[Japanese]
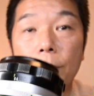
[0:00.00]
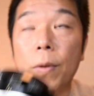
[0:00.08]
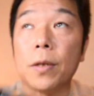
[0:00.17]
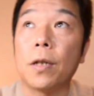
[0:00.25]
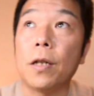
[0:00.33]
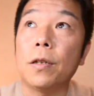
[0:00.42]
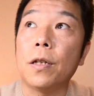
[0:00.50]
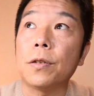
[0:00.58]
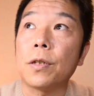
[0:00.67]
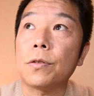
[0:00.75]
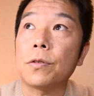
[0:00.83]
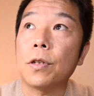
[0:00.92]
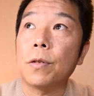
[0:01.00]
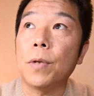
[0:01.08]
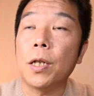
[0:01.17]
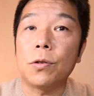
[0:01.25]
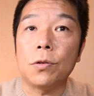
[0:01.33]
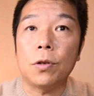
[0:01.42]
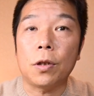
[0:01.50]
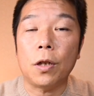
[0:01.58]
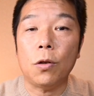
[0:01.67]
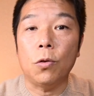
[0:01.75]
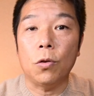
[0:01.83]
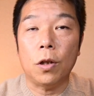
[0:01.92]
まあ最大撮影倍率いったら
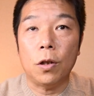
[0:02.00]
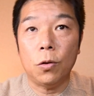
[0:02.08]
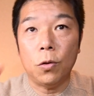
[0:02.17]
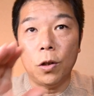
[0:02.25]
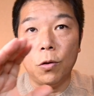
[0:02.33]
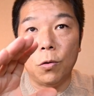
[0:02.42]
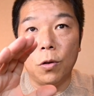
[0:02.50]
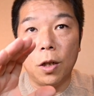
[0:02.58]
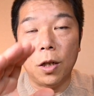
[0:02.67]
結構ね、寄れるような